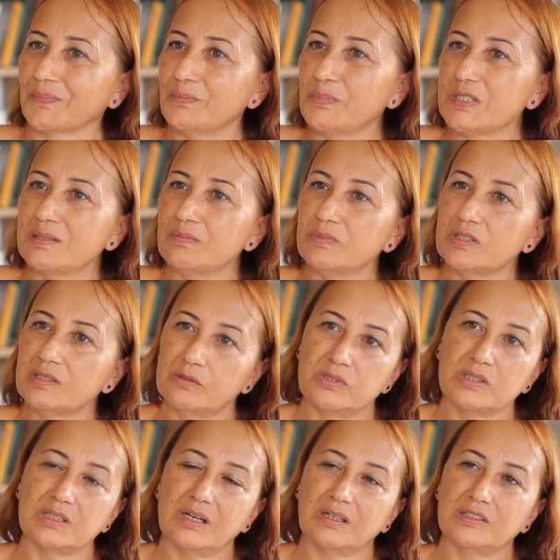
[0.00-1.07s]
Bizim
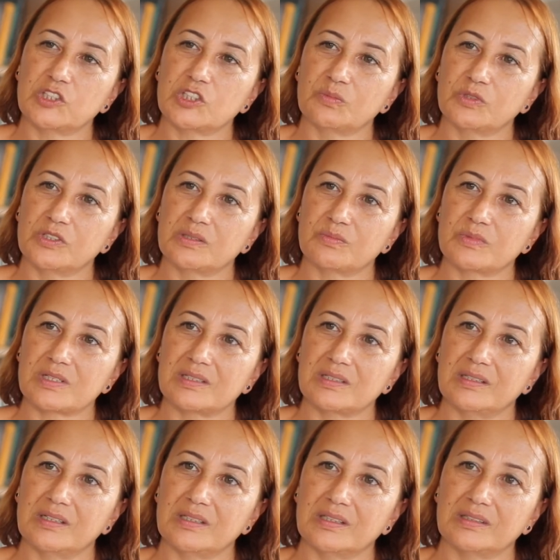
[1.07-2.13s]
teorik
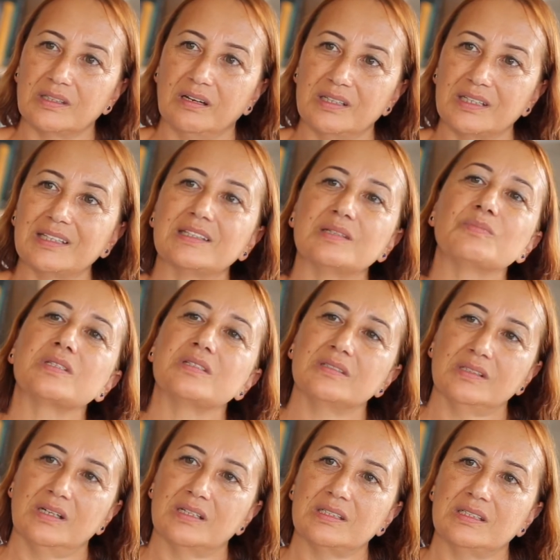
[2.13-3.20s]
yaklaşımlarımızla ya da hareketimizin
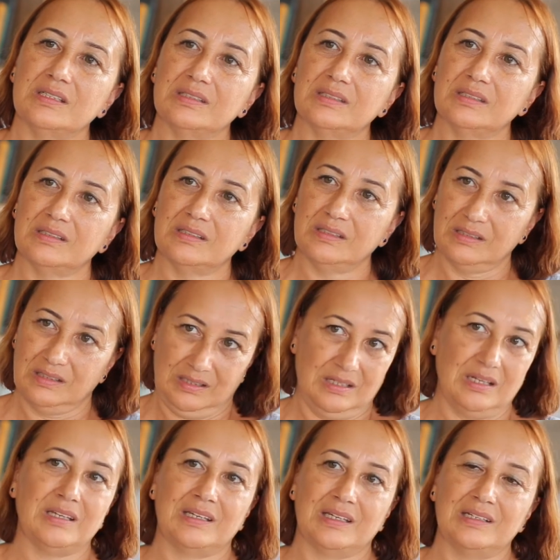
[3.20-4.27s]

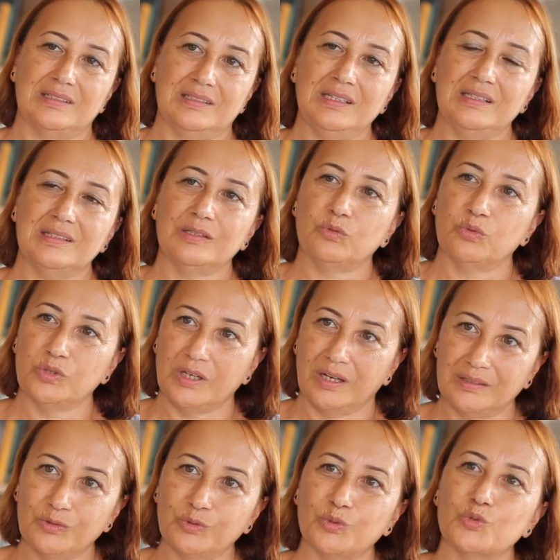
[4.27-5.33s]
tarihiyle ilgili değil de
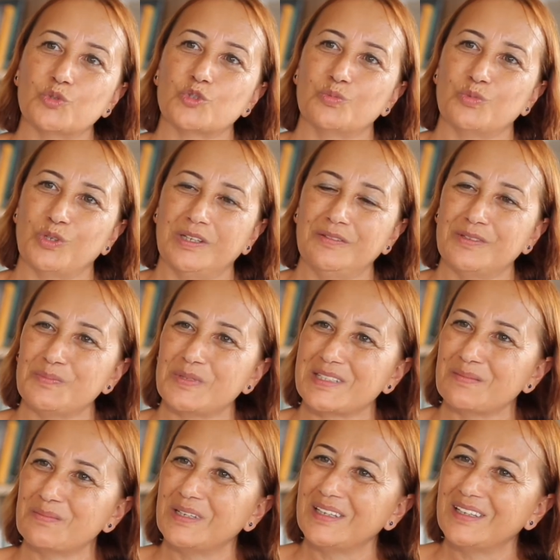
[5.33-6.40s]
dünyanın dönüşümüyle ve
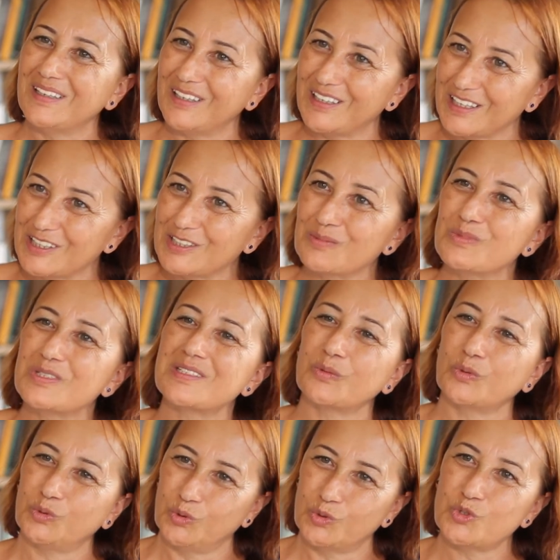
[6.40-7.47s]
bizim hareketimiz de
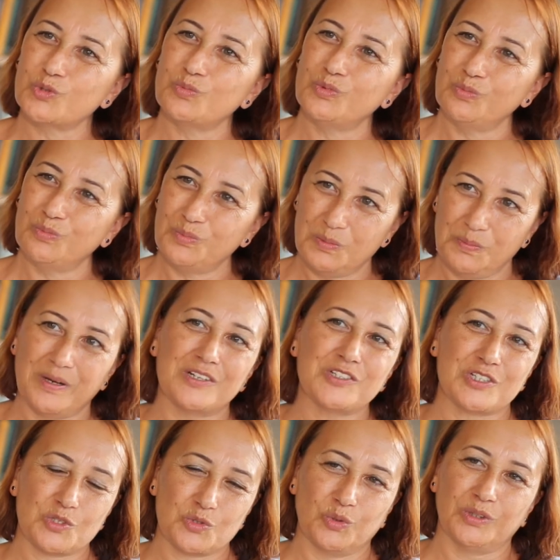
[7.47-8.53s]
o dönüşümün bir
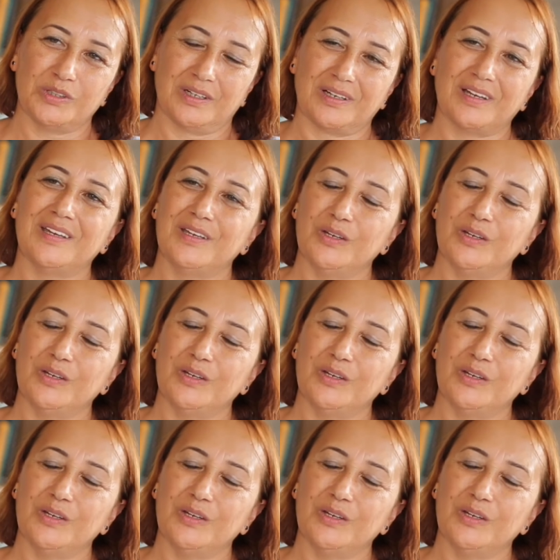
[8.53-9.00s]
parçası olarak